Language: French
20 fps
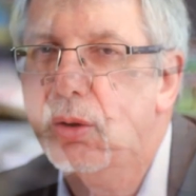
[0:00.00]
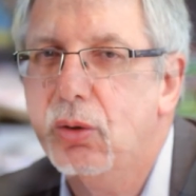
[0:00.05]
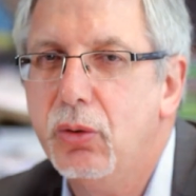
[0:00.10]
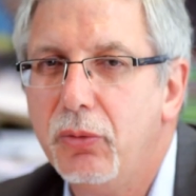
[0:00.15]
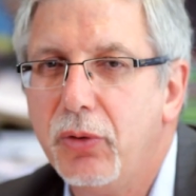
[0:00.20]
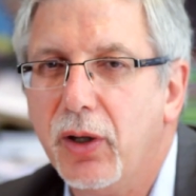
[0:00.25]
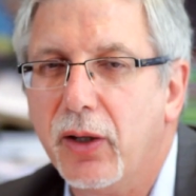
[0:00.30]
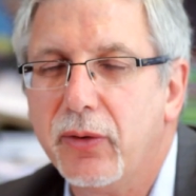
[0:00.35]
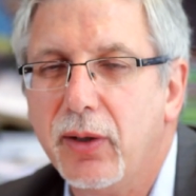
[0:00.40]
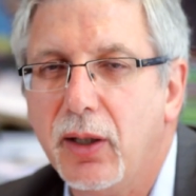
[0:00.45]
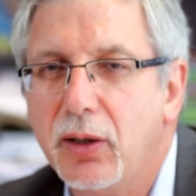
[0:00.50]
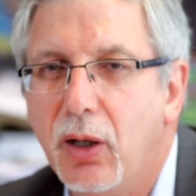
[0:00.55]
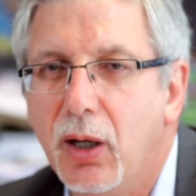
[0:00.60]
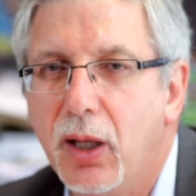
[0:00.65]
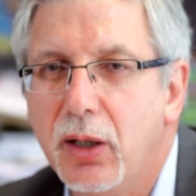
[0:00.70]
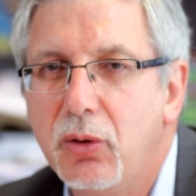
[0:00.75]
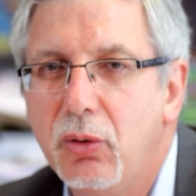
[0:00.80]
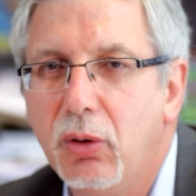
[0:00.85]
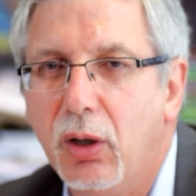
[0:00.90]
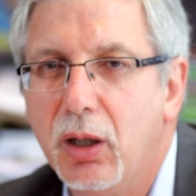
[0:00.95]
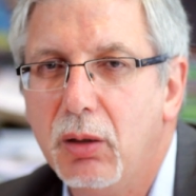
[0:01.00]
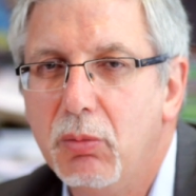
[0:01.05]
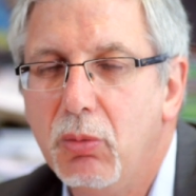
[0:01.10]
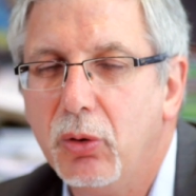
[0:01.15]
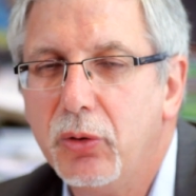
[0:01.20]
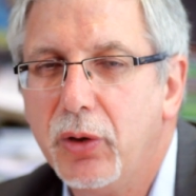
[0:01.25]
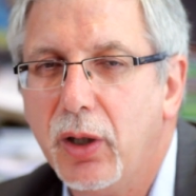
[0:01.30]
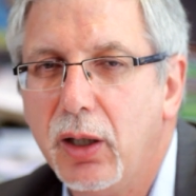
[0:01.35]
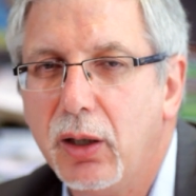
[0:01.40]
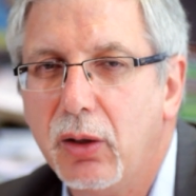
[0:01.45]
De faire ça dans la durée, de
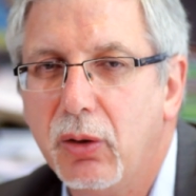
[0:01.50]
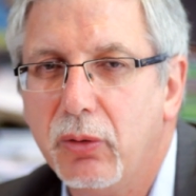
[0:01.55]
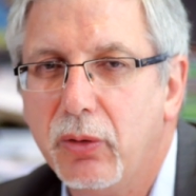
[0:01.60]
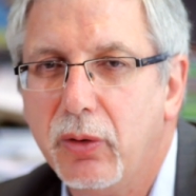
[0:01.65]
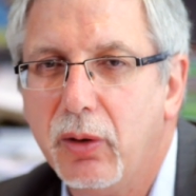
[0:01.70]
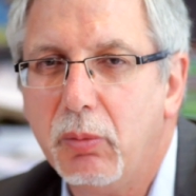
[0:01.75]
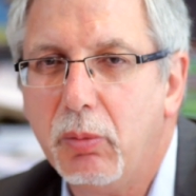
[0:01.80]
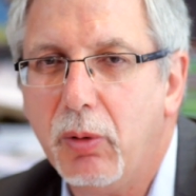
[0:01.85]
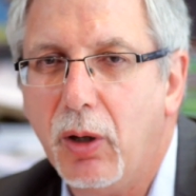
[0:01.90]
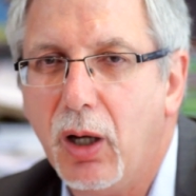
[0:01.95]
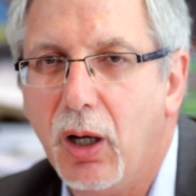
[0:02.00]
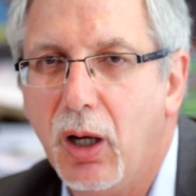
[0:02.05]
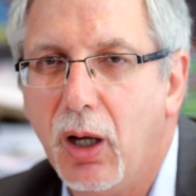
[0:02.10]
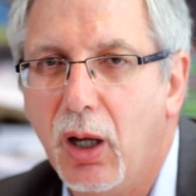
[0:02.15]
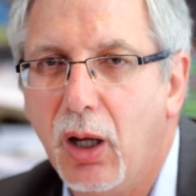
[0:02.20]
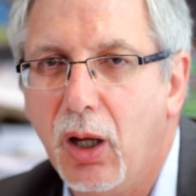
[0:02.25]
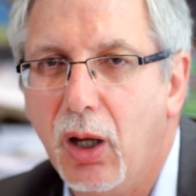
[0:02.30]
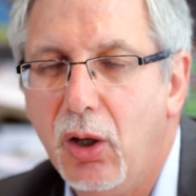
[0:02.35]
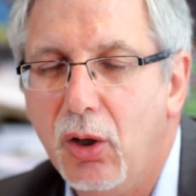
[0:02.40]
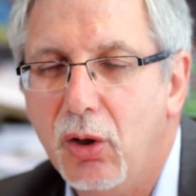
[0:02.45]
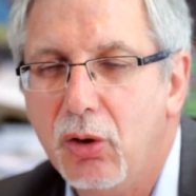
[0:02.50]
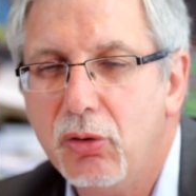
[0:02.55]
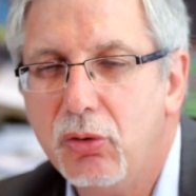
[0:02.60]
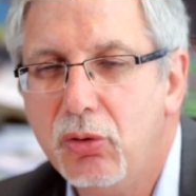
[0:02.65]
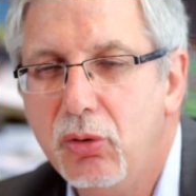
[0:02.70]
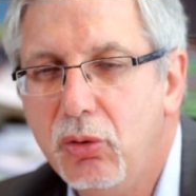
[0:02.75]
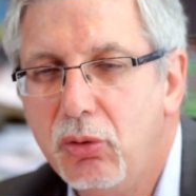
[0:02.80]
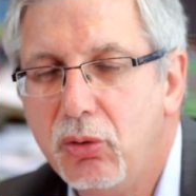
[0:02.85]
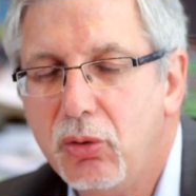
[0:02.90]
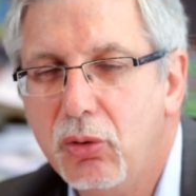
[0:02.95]
montrer que n'est pas
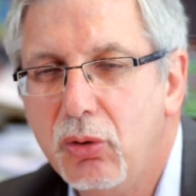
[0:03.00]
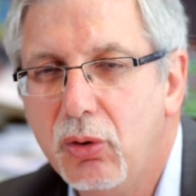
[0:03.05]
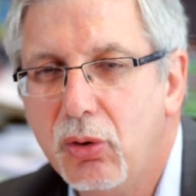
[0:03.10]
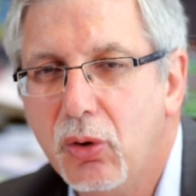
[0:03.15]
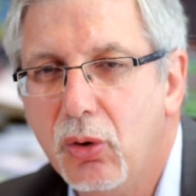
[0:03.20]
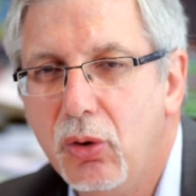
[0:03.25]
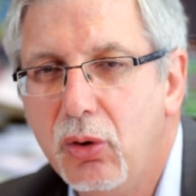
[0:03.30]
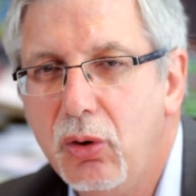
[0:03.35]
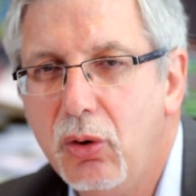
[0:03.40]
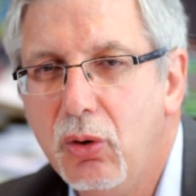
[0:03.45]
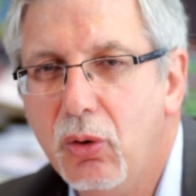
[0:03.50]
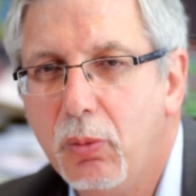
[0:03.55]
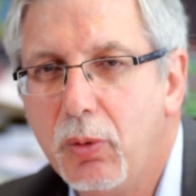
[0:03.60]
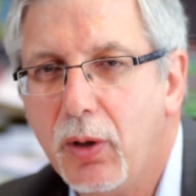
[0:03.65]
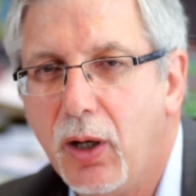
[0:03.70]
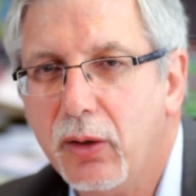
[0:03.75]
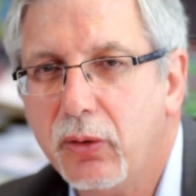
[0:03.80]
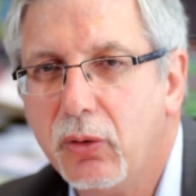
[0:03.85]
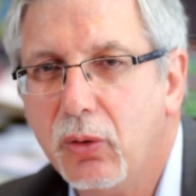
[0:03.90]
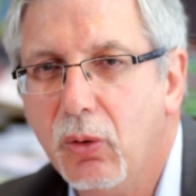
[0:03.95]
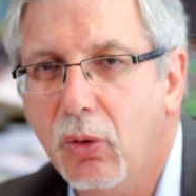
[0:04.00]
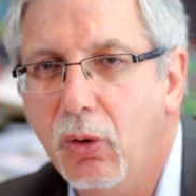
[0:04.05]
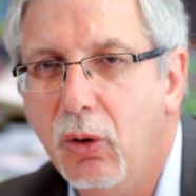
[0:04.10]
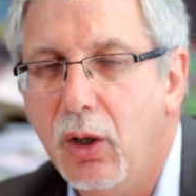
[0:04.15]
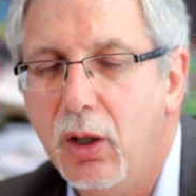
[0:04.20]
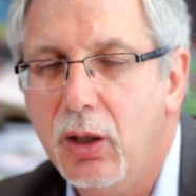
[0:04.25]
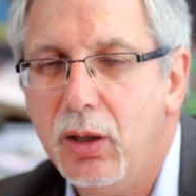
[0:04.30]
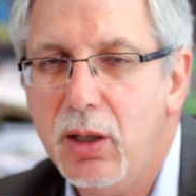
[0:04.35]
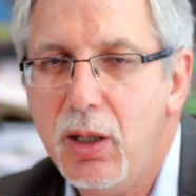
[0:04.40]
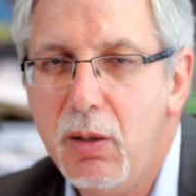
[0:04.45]
juste une, opération
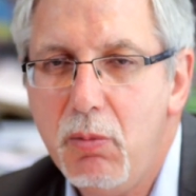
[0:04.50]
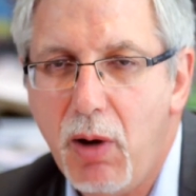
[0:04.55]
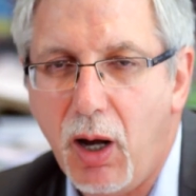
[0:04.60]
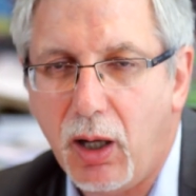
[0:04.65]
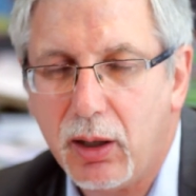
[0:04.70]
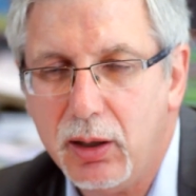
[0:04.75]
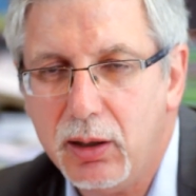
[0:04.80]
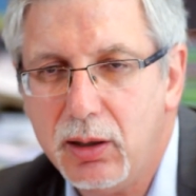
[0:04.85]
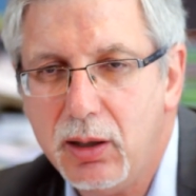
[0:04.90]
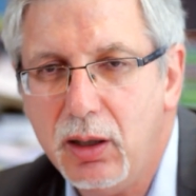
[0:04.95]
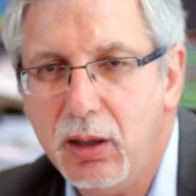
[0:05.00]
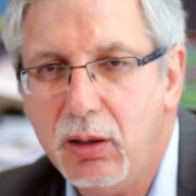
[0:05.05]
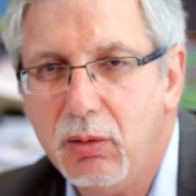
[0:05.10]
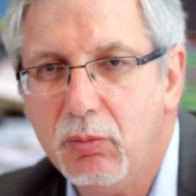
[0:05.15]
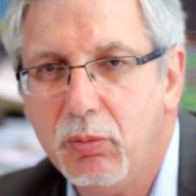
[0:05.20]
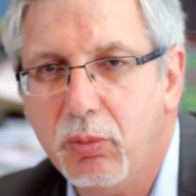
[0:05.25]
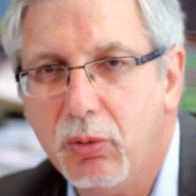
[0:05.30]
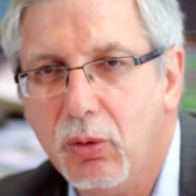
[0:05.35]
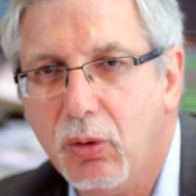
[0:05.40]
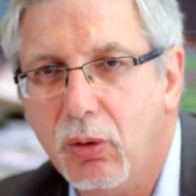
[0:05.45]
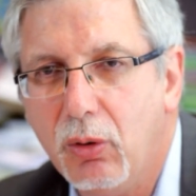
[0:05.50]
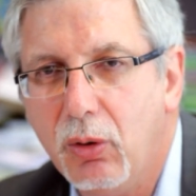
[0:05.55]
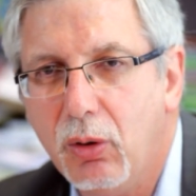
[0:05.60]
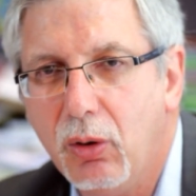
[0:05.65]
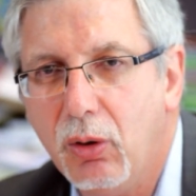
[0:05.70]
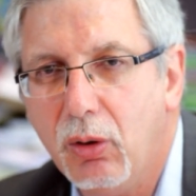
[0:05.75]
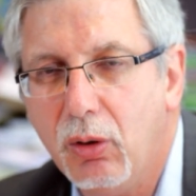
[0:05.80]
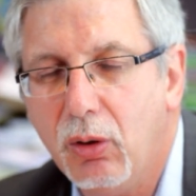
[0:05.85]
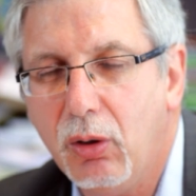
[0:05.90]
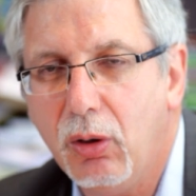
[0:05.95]
ni marketing pour
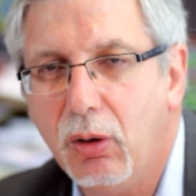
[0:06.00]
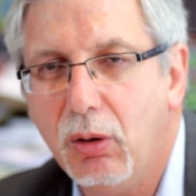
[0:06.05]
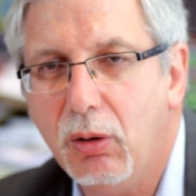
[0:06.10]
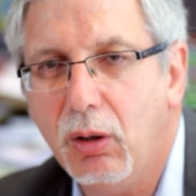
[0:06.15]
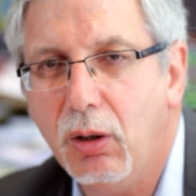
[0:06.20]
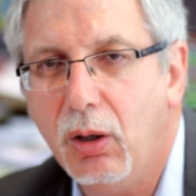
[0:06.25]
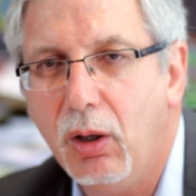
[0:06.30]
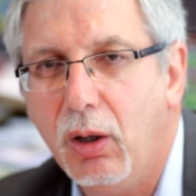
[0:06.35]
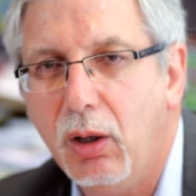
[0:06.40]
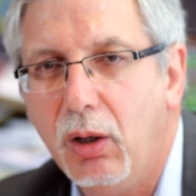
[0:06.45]
euh,